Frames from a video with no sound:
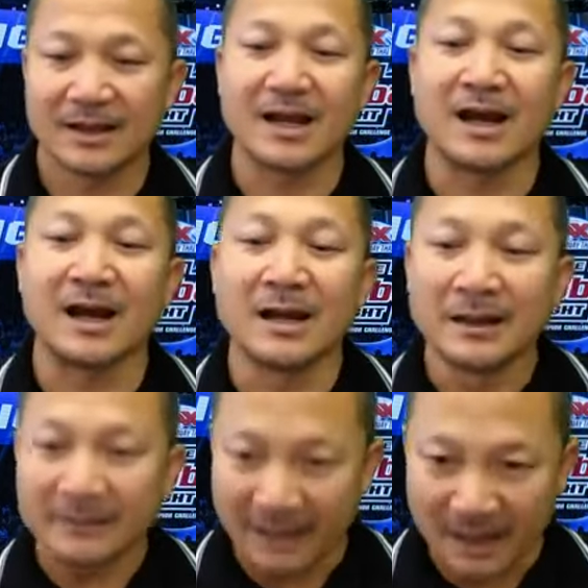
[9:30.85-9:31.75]
ก็
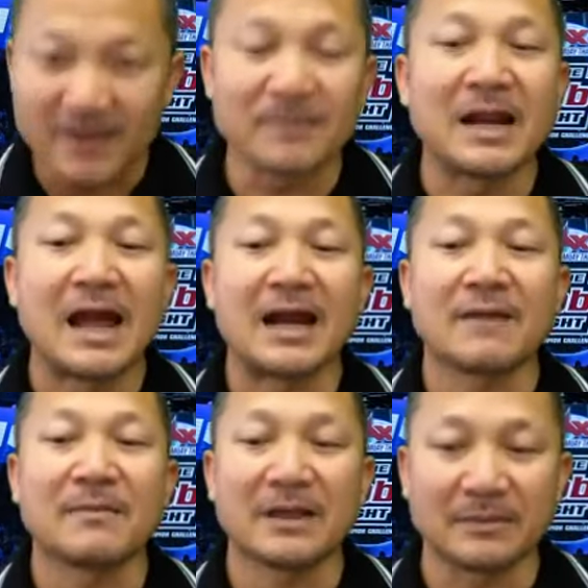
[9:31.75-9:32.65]
แต่ก็มีจำหน่ายครับ
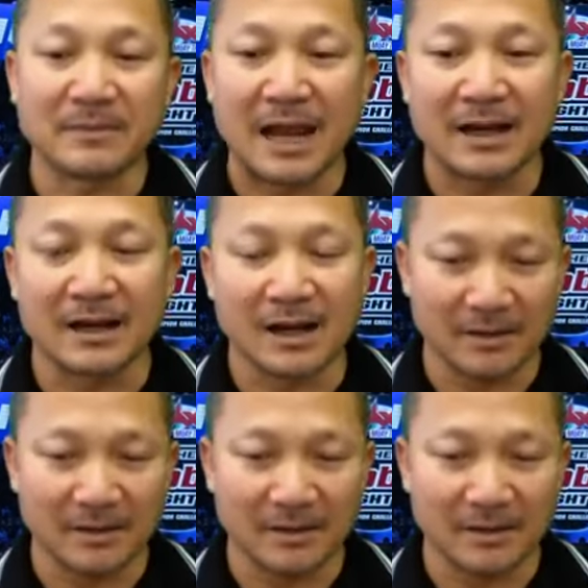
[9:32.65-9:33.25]
มีจำหน่ายก็